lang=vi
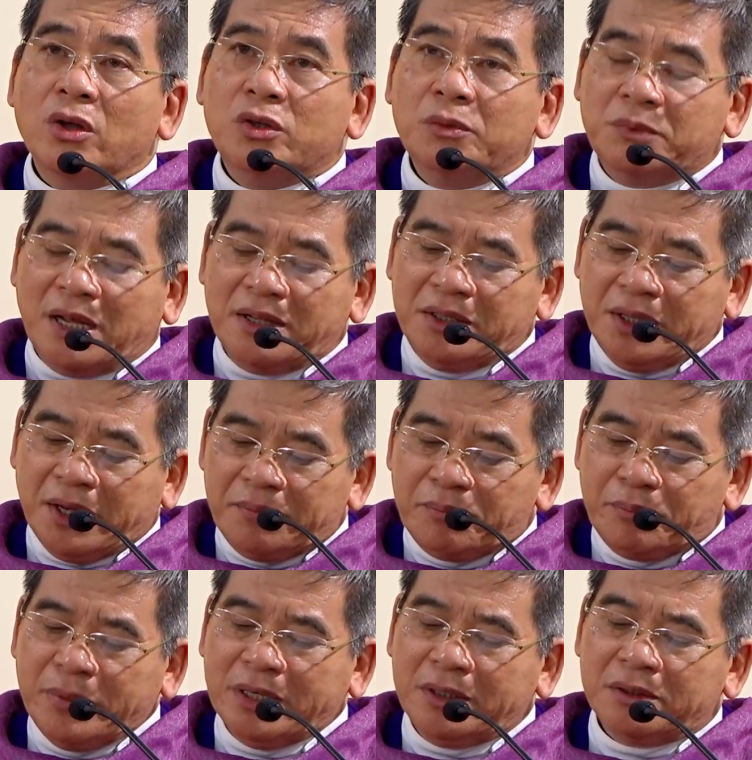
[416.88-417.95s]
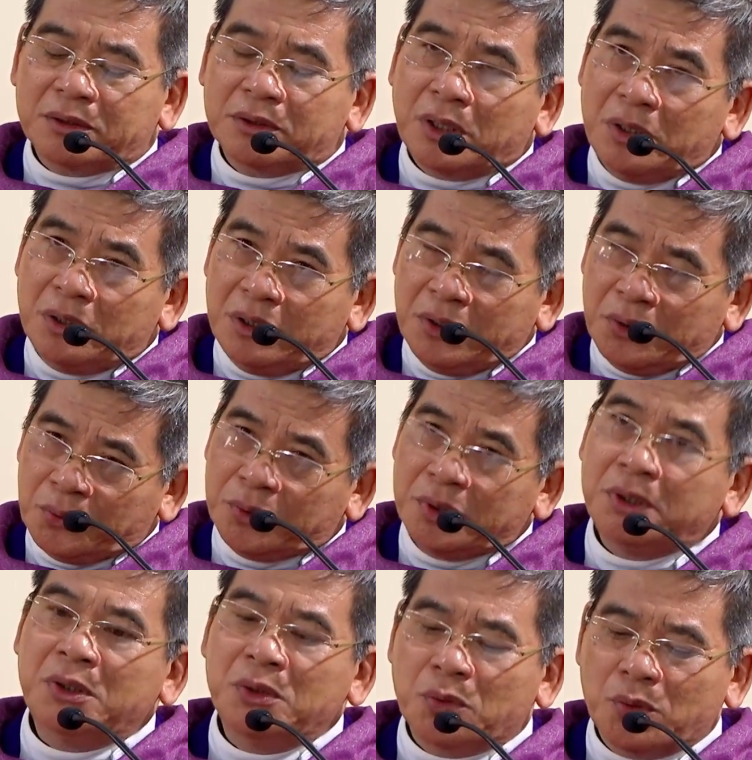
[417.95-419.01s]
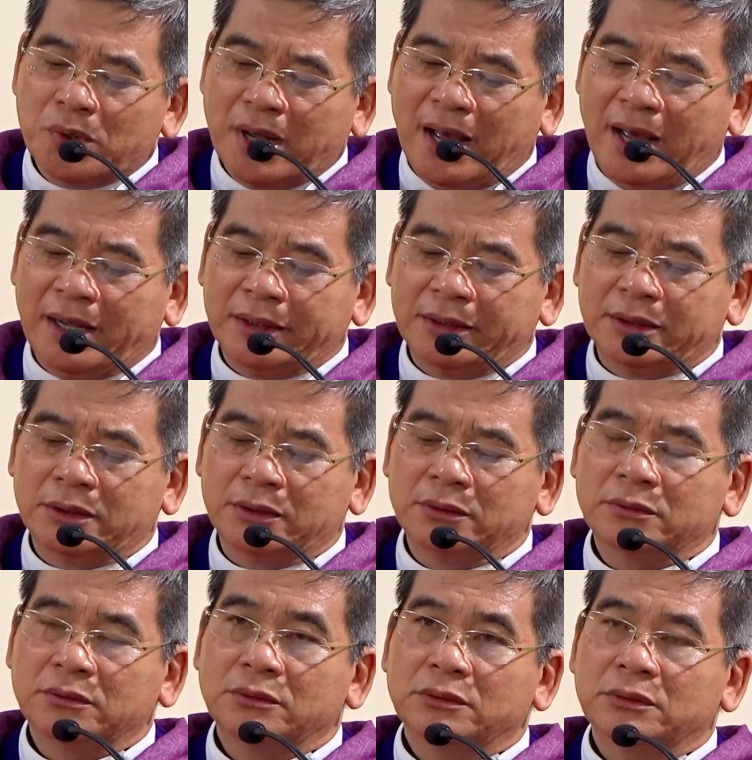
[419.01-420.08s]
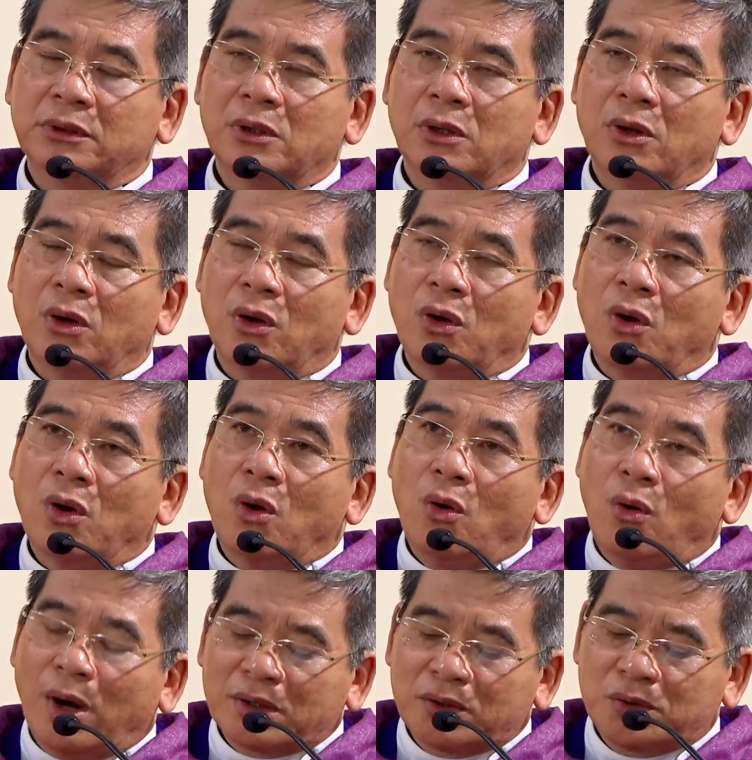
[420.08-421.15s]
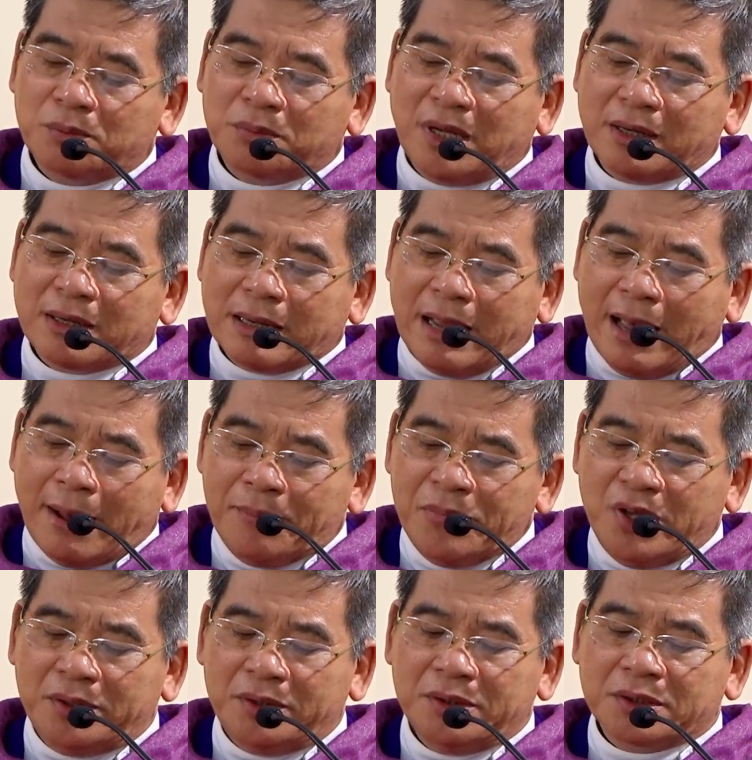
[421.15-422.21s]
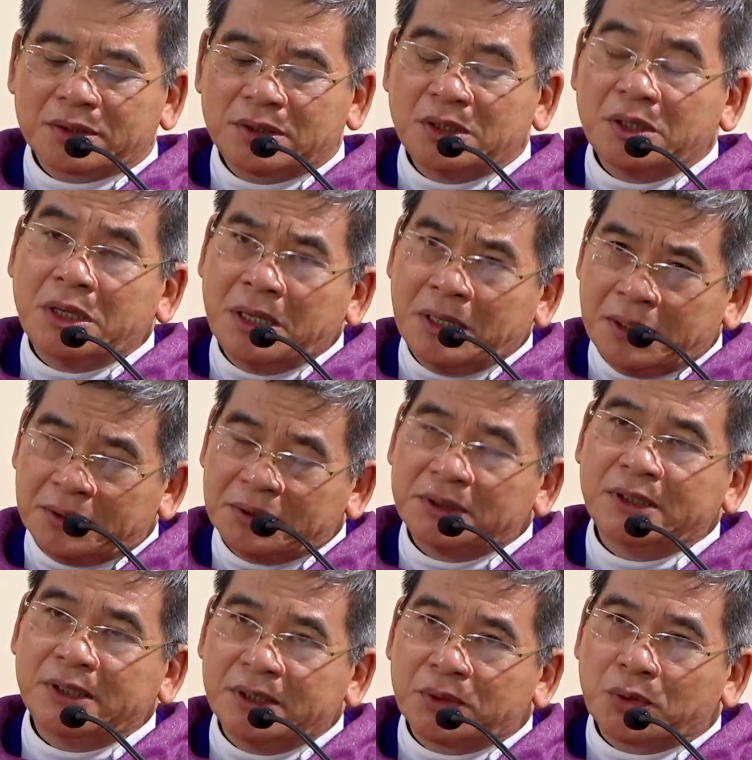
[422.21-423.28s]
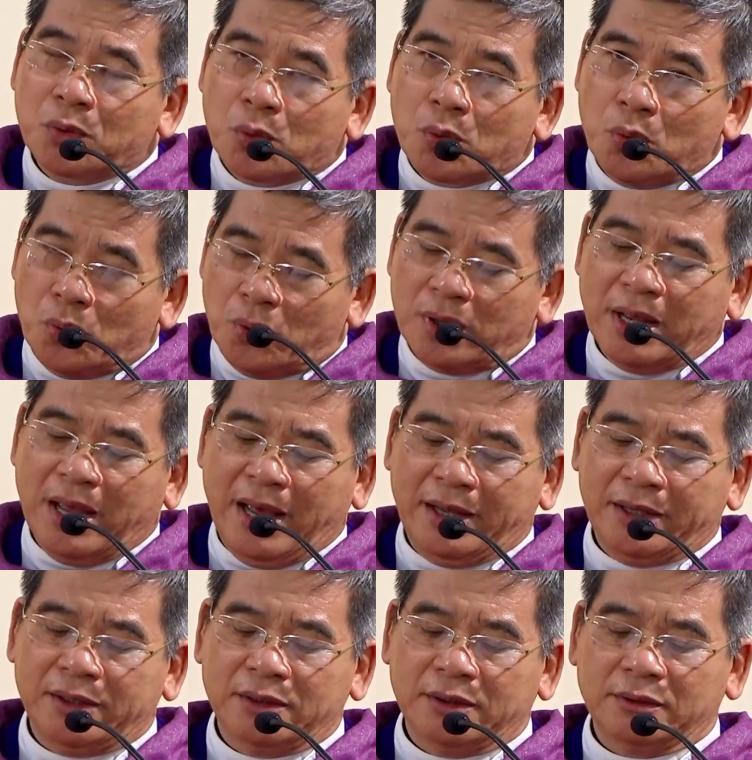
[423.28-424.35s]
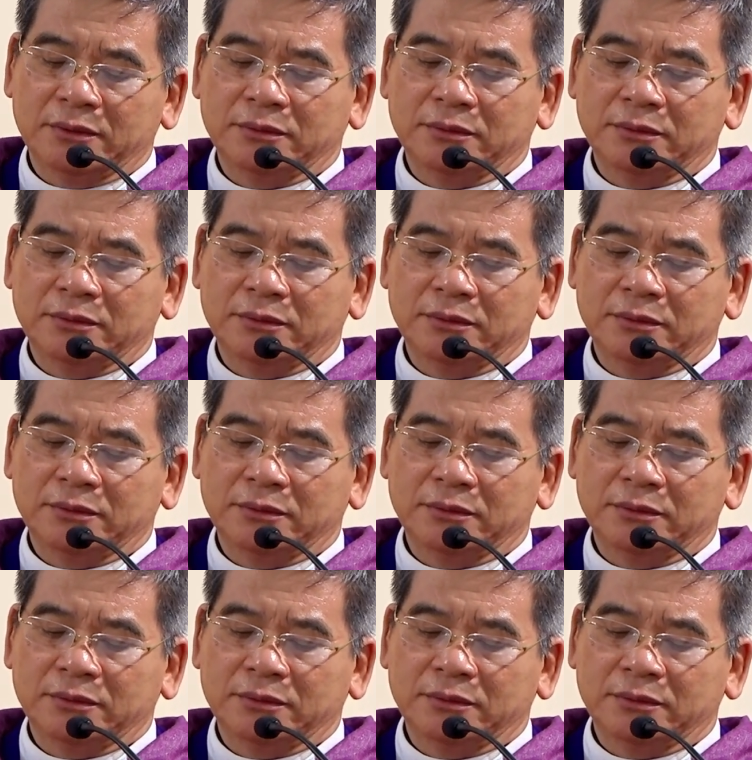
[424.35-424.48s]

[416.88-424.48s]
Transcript: Chúng ta nhận biết được tình yêu thương của Ngài, hoặc chúng ta cảm nhận được sự hiện diện của Ngài.